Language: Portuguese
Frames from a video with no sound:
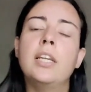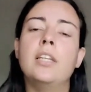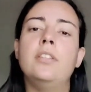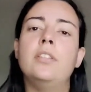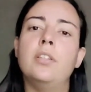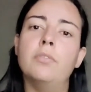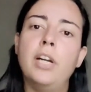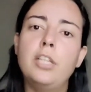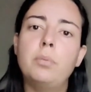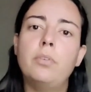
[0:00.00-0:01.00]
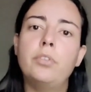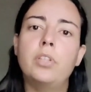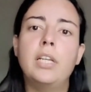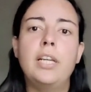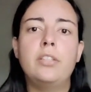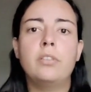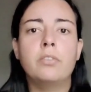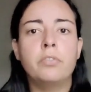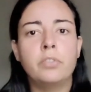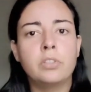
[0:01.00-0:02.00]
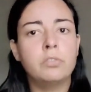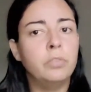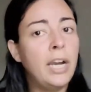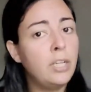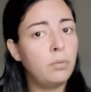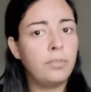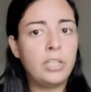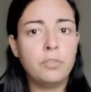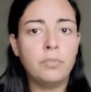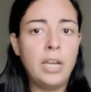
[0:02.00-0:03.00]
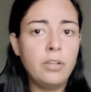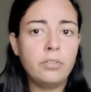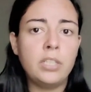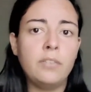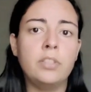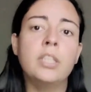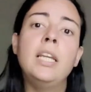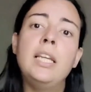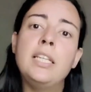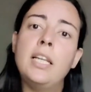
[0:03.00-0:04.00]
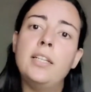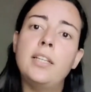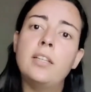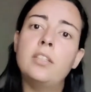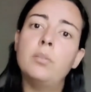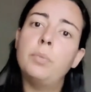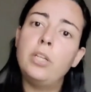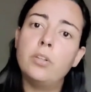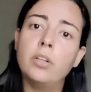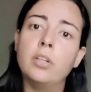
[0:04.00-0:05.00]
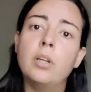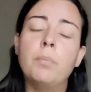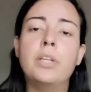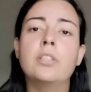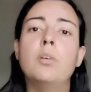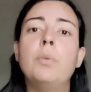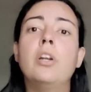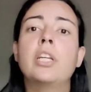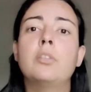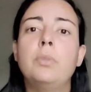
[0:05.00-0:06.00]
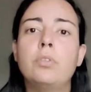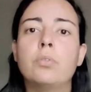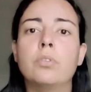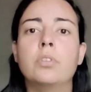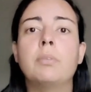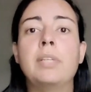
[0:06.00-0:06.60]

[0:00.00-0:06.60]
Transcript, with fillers: Existem vários profissionais, vários profissionais de vários níveis, e ele tem que ser o melhor, mas não melhor que as pessoas.